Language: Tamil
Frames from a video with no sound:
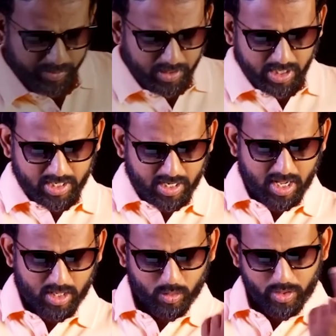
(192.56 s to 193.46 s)
இடுப்பில்
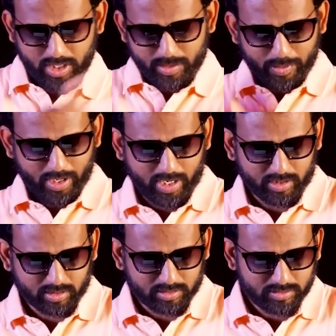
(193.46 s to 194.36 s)
கட்டினா கோயிலுக்கு போகிறேன்னு
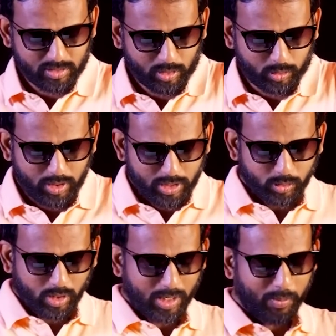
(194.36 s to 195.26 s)
அர்த்தம் துண்டை
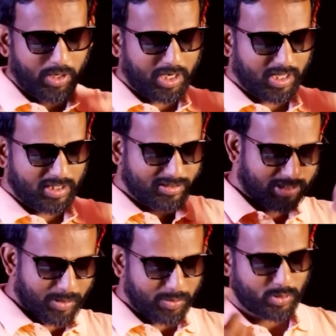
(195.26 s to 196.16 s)
தோளில் போட்டதா
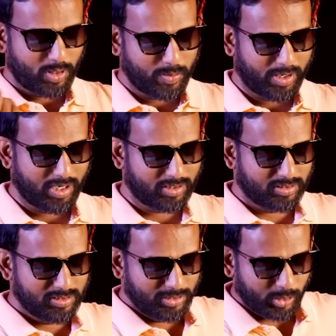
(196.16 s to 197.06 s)
தீர்ப்பு சொல்ல போகிறேன்னு
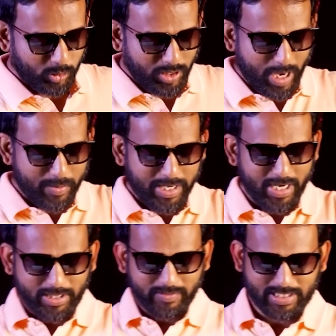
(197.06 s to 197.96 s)
அர்த்தம் இந்த துண்டை அப்படி
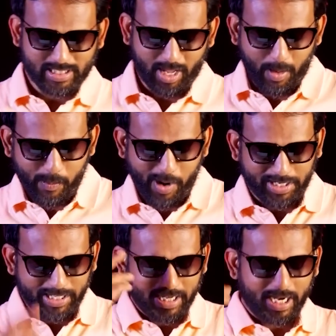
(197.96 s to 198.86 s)
எடுத்து வச்சேன்னா
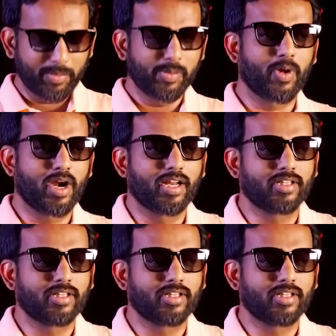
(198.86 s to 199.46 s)
பட்டையை கிளப்பு போகிறேன்னு